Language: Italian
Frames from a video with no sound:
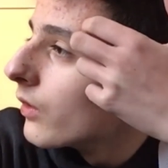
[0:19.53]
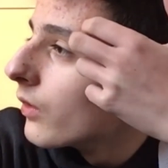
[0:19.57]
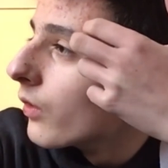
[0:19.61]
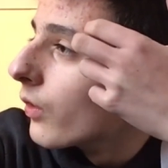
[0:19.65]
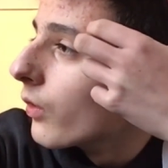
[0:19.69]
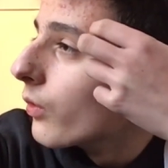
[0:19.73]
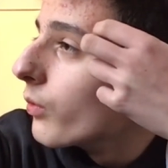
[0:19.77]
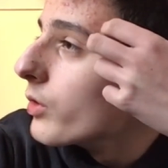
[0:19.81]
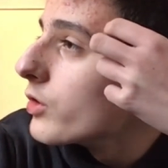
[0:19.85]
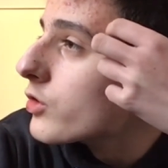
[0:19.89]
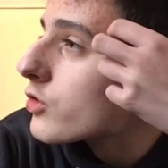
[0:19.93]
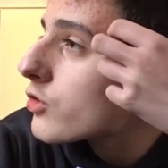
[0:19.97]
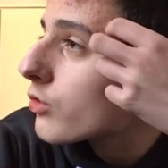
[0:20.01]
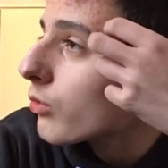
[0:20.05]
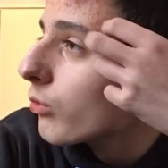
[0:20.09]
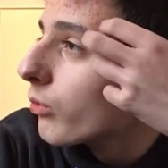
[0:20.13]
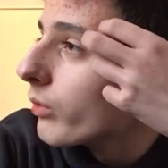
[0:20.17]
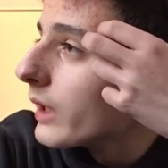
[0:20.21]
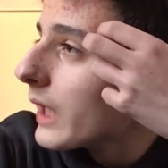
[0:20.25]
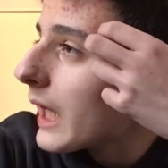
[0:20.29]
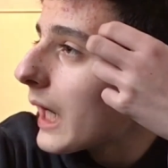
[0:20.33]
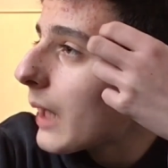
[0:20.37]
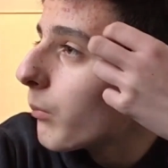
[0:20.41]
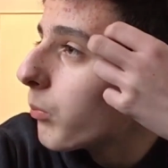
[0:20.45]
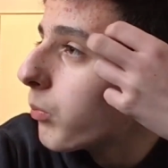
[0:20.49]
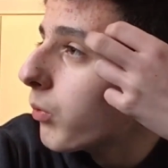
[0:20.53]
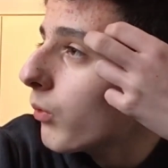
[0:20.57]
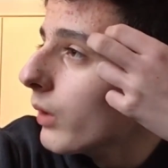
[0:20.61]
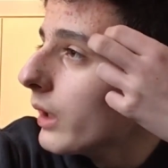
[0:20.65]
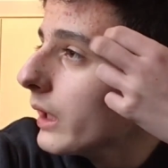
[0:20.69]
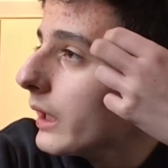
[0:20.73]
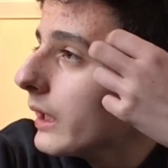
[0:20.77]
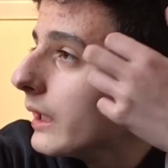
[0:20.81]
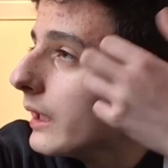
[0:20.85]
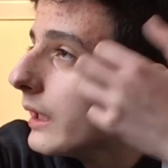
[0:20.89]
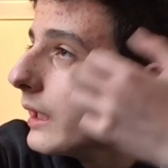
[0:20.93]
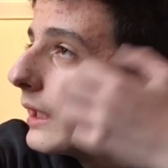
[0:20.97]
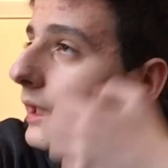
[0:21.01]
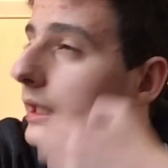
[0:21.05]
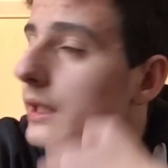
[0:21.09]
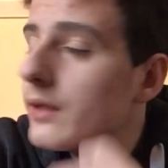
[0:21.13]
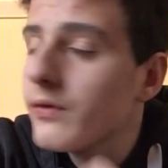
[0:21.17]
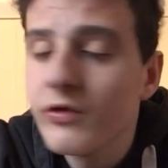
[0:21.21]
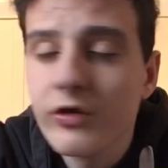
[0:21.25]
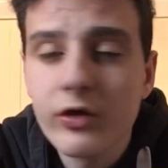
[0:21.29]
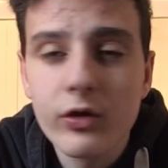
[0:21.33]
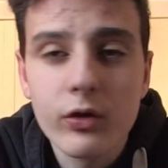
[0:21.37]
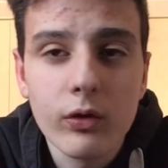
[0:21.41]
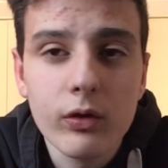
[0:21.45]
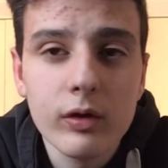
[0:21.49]
Ho visto un Napoli in
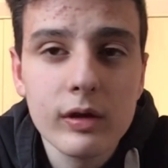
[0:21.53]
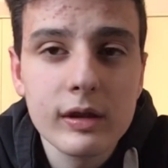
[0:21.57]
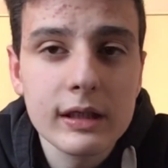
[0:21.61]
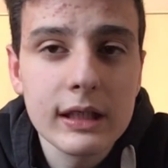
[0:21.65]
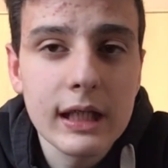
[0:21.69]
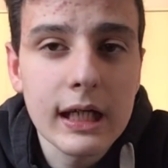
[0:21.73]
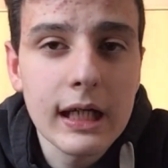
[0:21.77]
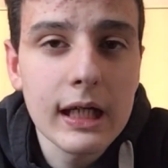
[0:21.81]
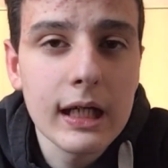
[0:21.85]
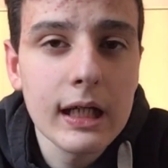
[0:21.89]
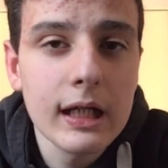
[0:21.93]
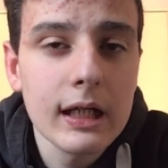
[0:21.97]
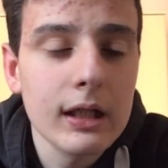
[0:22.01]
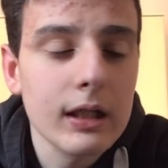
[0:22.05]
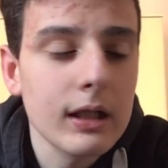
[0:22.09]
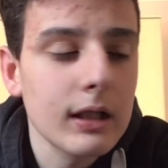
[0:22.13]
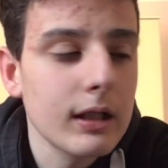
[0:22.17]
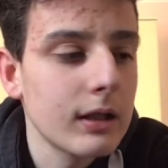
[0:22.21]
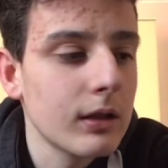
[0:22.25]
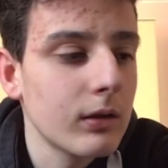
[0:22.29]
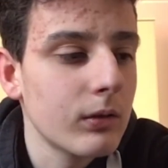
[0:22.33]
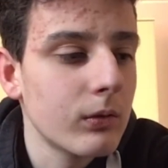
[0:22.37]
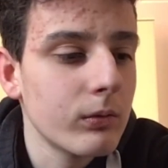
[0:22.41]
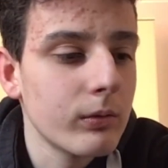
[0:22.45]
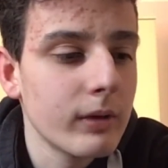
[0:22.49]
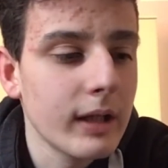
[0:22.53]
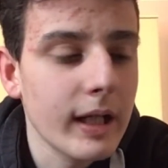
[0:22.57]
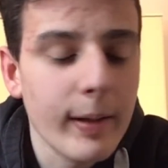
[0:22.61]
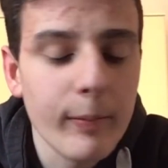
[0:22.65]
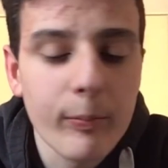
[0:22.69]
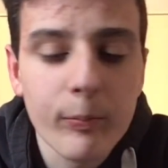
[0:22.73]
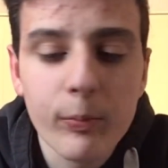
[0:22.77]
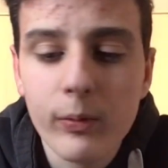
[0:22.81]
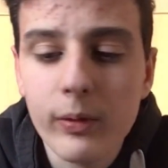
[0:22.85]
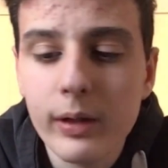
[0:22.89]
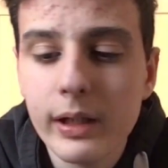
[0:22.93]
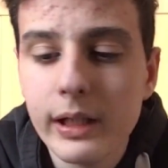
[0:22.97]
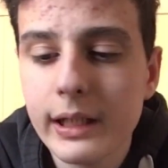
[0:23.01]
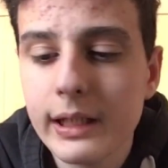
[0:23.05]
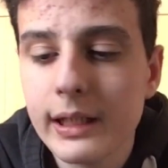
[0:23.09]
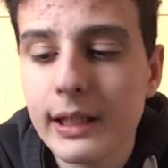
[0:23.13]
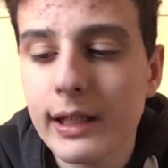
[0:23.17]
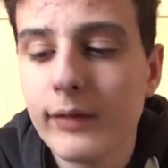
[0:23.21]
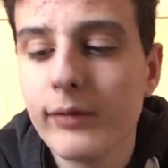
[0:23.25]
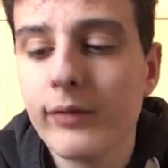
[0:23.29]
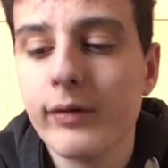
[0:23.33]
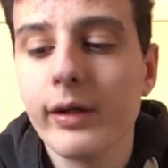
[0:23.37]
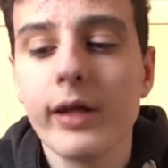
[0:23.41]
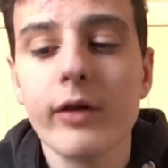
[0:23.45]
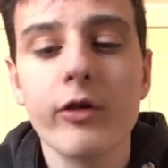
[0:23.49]
difficoltà, un Napoli
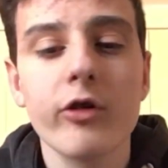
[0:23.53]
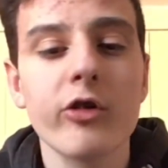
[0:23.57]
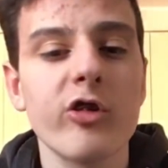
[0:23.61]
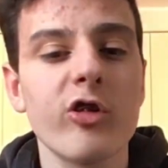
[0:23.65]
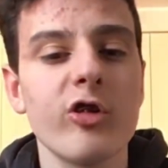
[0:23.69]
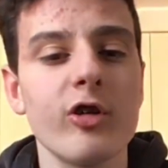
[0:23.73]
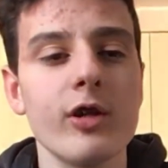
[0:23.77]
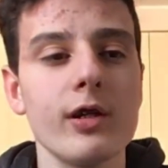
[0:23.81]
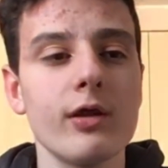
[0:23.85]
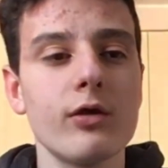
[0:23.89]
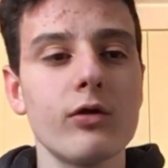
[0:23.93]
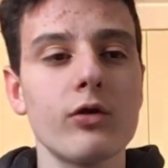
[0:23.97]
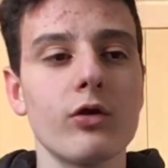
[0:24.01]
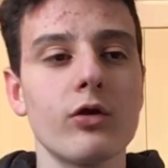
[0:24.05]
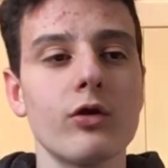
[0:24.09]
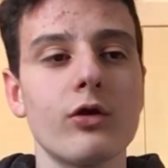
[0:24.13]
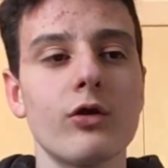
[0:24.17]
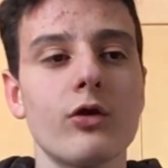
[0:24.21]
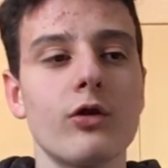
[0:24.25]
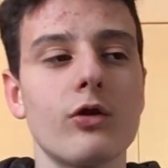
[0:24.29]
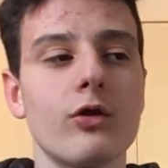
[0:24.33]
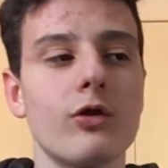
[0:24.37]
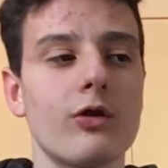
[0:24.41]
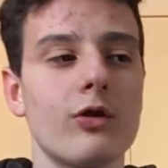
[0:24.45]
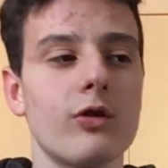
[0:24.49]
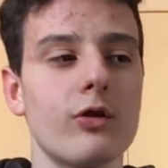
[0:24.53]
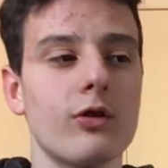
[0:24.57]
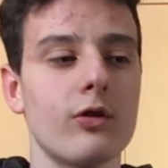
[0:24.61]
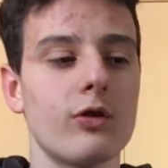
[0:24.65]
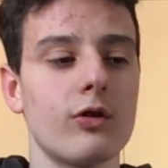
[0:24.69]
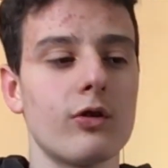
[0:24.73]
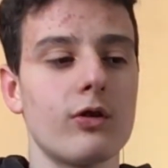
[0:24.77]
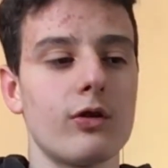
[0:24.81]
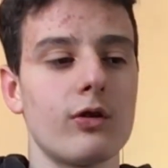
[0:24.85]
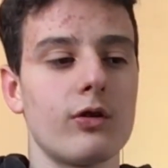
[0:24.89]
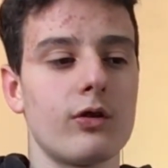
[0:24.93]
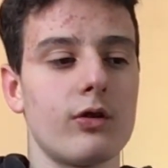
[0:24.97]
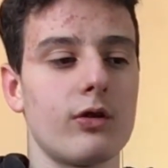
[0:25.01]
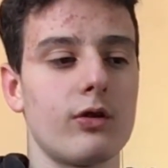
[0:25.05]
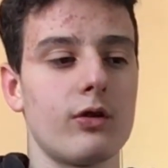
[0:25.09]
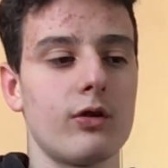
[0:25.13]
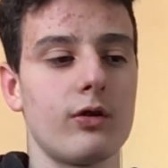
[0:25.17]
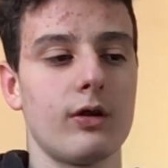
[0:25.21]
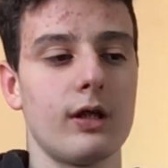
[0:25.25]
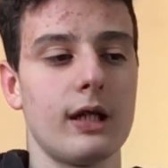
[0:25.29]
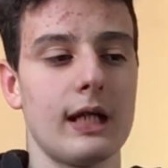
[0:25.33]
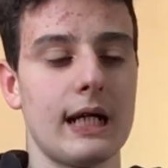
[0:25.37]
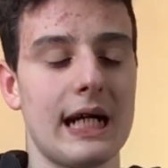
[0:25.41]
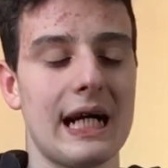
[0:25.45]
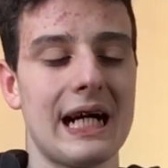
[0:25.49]
che non è
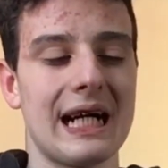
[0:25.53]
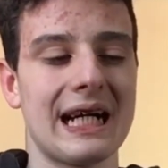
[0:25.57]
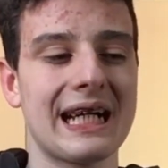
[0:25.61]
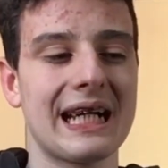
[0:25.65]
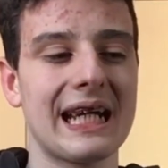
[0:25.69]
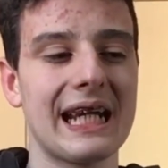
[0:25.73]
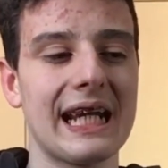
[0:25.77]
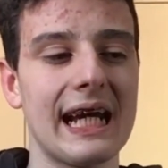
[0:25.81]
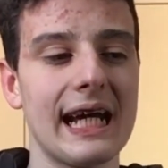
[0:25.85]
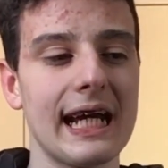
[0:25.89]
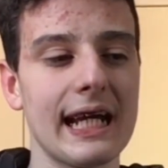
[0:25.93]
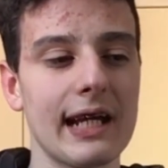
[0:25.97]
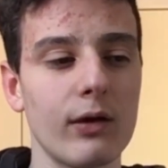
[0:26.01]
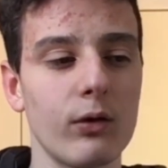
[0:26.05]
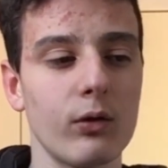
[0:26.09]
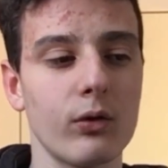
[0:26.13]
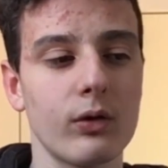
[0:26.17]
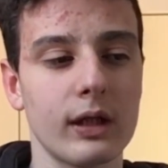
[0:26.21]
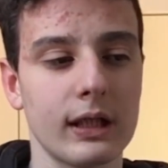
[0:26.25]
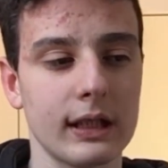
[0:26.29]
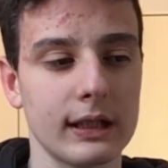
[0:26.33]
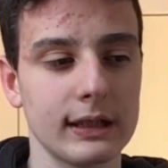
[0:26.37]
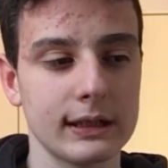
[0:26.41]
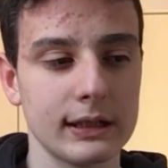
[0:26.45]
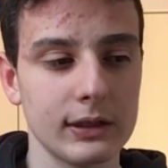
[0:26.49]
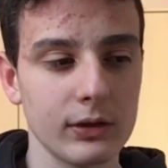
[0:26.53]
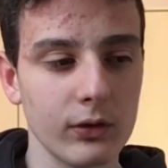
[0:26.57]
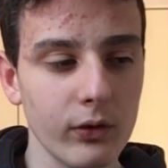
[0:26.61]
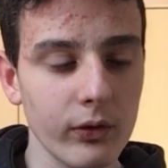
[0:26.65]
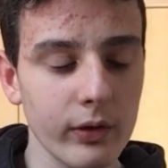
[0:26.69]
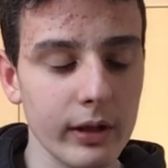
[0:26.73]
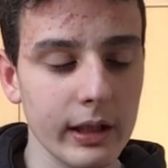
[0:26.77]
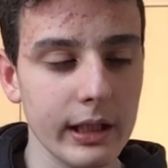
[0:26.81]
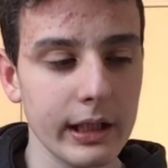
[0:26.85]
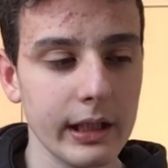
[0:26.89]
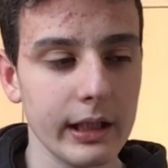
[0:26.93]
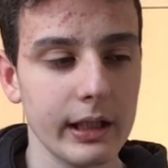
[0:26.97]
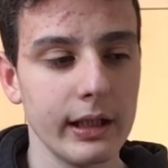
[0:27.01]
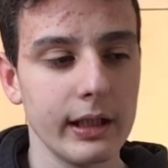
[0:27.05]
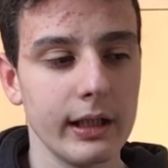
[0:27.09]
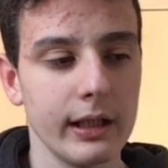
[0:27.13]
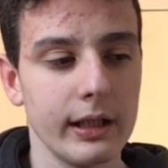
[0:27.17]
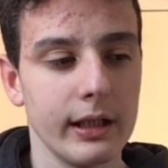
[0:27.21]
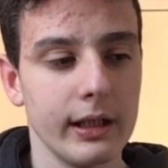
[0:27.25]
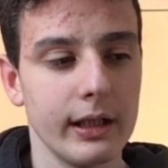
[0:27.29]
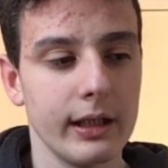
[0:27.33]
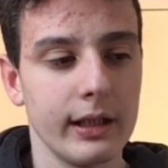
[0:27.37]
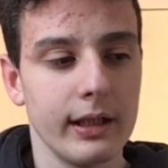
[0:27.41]
riuscito a creare le occasioni